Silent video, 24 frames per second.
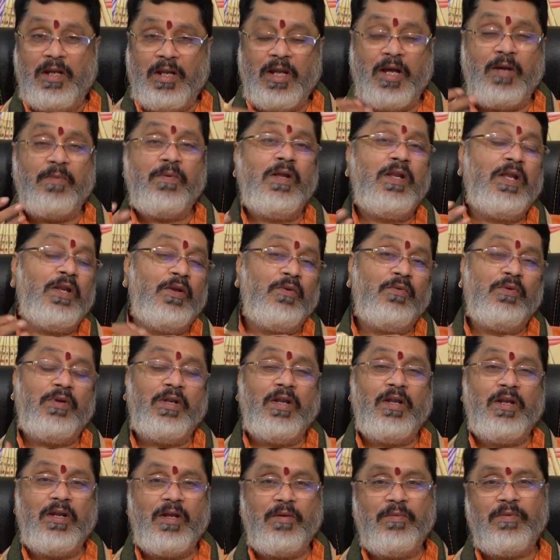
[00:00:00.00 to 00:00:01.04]
లాభాలు
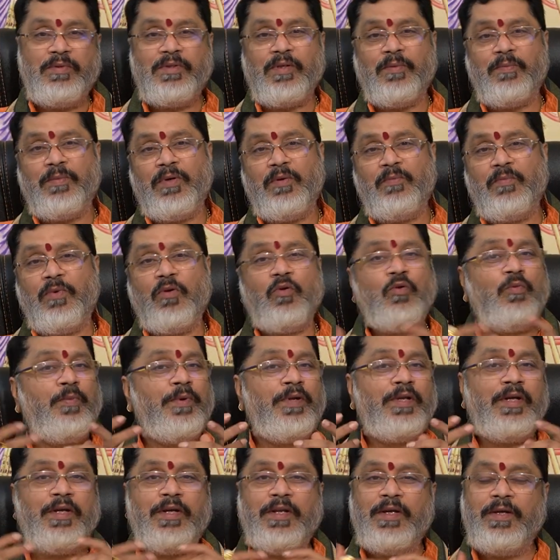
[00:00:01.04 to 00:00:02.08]
ఎన్నుంటాయి లాభం చెప్పండి పరువు
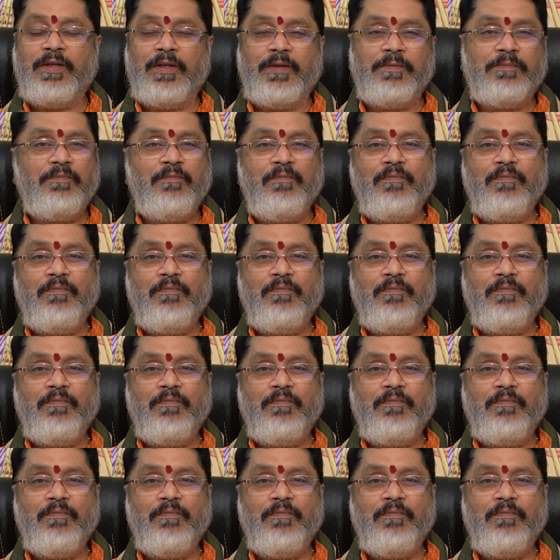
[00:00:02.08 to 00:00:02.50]
పోయినట్టే కదా